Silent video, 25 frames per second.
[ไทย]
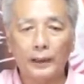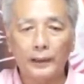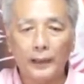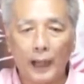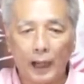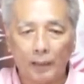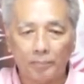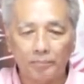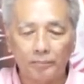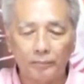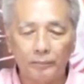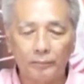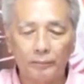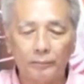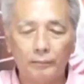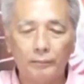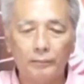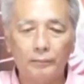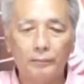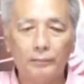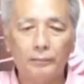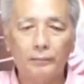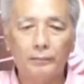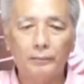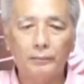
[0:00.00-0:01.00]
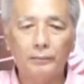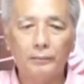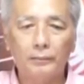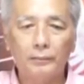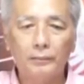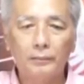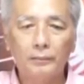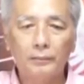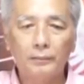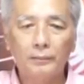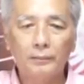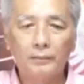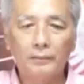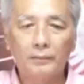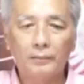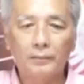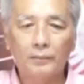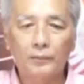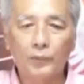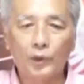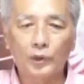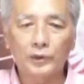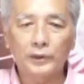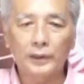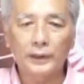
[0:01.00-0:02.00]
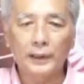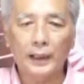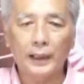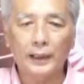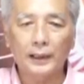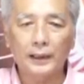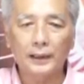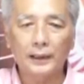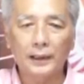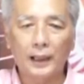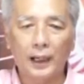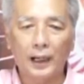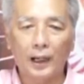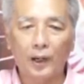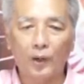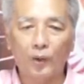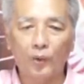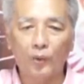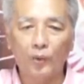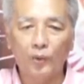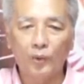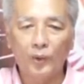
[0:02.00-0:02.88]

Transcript: ดับ เพราะฉะนั้นดาว